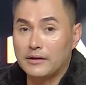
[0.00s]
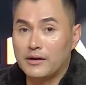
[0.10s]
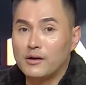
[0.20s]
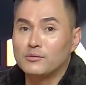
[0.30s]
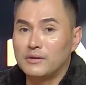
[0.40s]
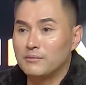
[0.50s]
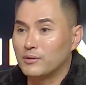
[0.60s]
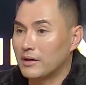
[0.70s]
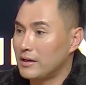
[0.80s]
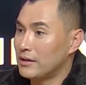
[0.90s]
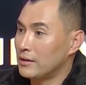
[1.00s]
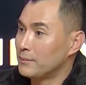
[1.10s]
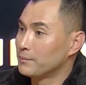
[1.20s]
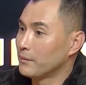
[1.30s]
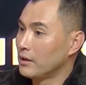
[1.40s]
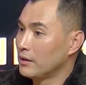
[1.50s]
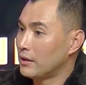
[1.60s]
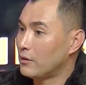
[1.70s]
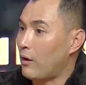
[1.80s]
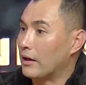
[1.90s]
cái đó cũng là một cái
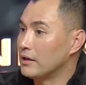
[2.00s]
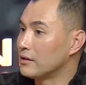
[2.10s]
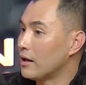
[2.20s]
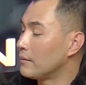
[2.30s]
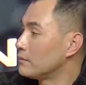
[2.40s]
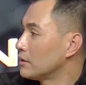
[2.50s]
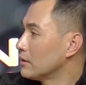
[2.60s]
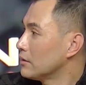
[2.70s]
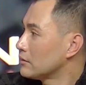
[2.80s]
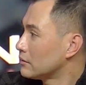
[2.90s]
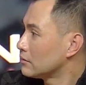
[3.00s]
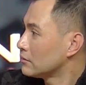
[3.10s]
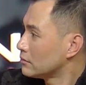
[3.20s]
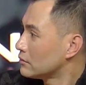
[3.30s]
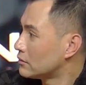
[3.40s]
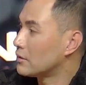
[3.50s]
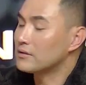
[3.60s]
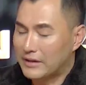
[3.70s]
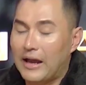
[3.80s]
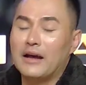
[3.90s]
cái khoản income nó rất là tốt dạ
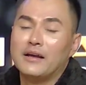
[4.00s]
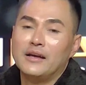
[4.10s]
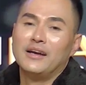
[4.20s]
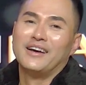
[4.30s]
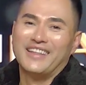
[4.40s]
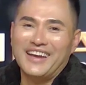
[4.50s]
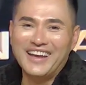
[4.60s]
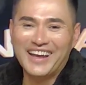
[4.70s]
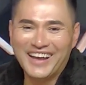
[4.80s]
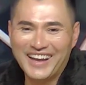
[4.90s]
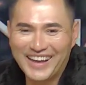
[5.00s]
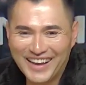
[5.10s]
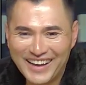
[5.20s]
yes. yeah. Dạ.